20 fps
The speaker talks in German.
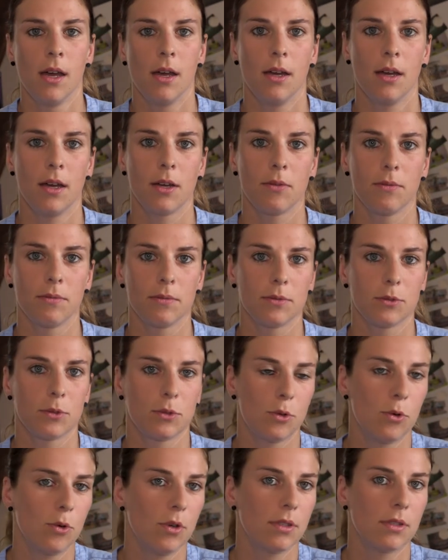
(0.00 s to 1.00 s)
ähm,
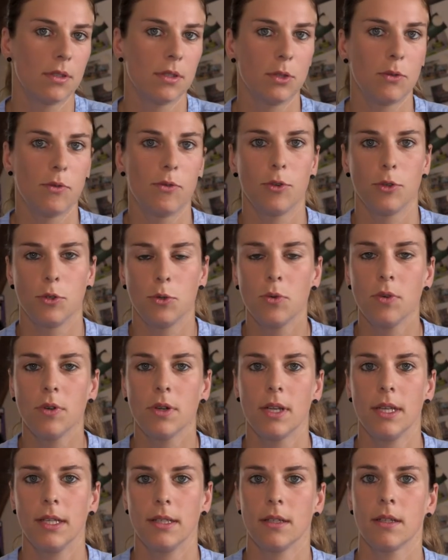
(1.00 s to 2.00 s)
Kurse für
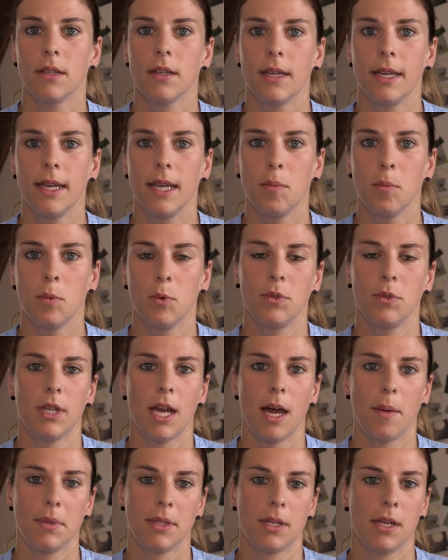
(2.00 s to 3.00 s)
Jugendliche gegeben
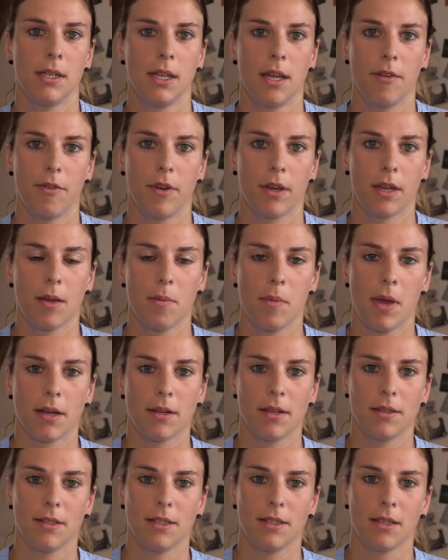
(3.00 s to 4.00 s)
da habe ich halt einfach
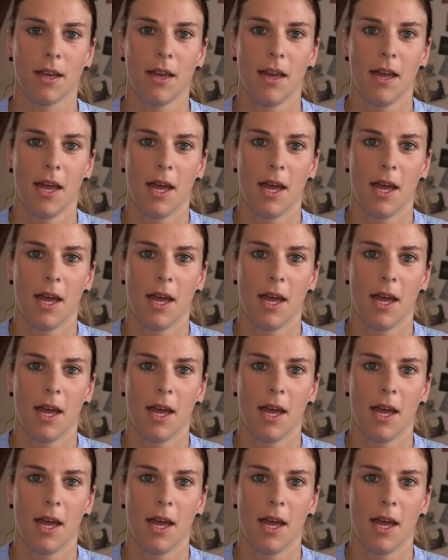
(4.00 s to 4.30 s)
gemerkt, dass ich